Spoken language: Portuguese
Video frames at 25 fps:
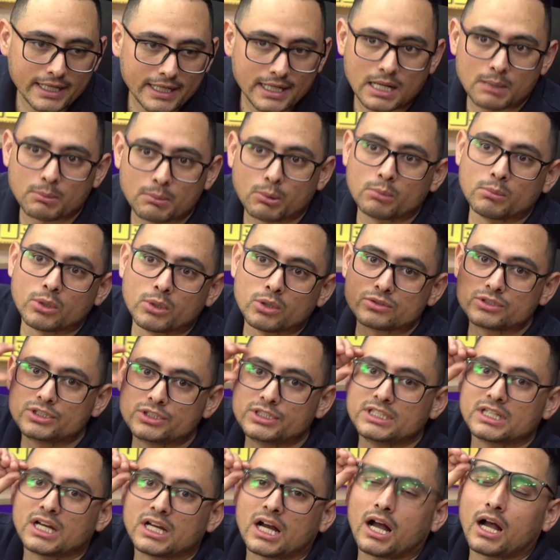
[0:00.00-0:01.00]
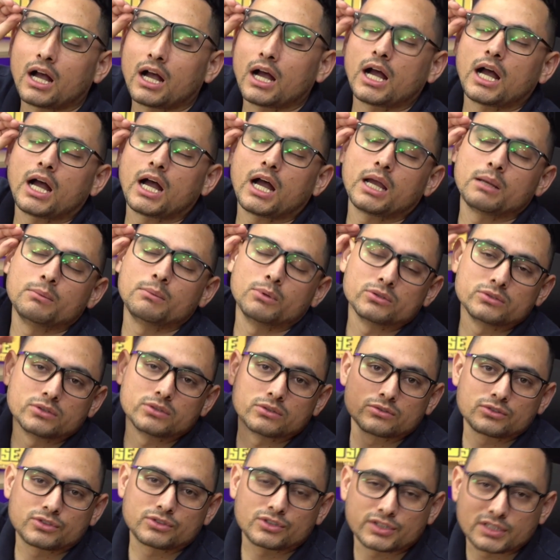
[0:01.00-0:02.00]
acabou meu dia. Ai, meu
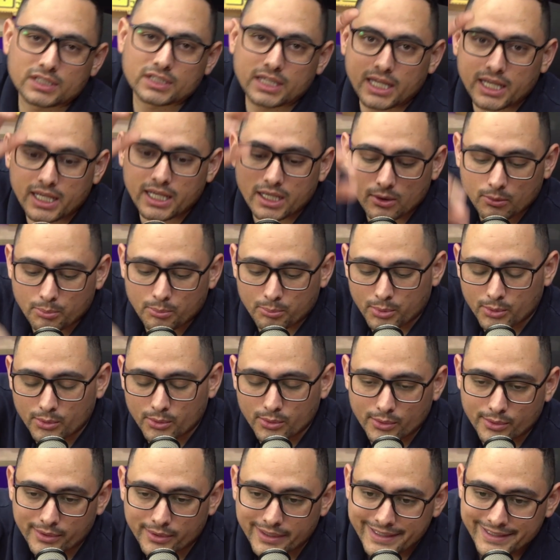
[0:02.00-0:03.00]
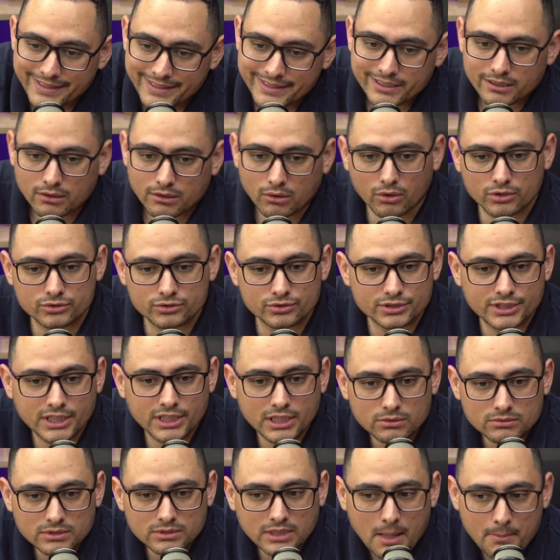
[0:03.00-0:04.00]
Deus do céu, pô. Hoje o dia
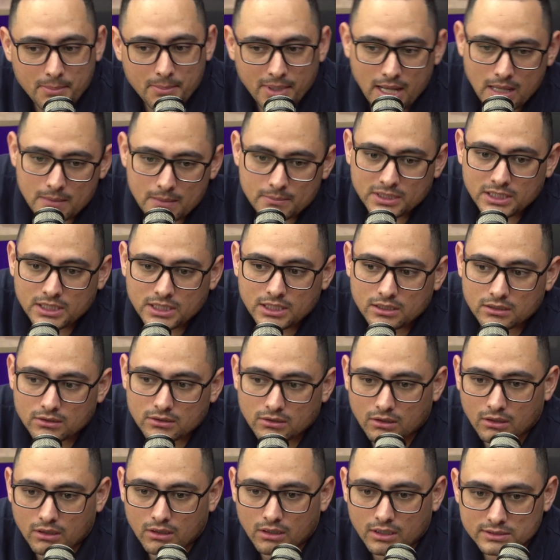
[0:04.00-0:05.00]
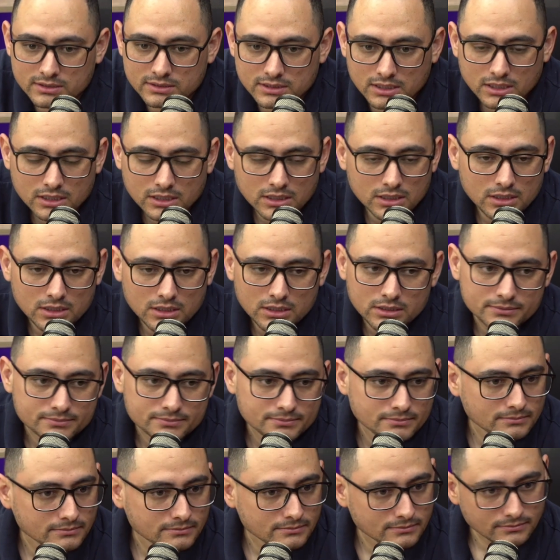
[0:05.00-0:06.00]
não tá pra mim, nossa. O cara acorda
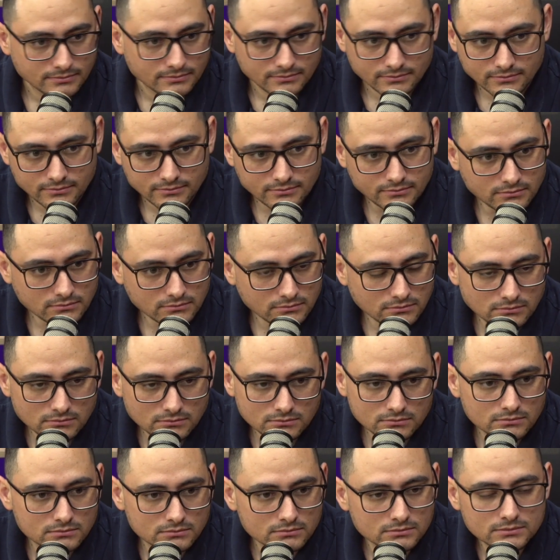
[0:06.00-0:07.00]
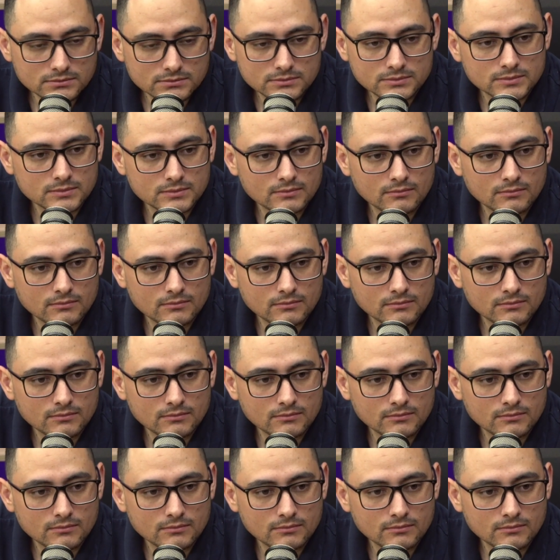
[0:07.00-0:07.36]
segunda de manhã, hora que chega na, na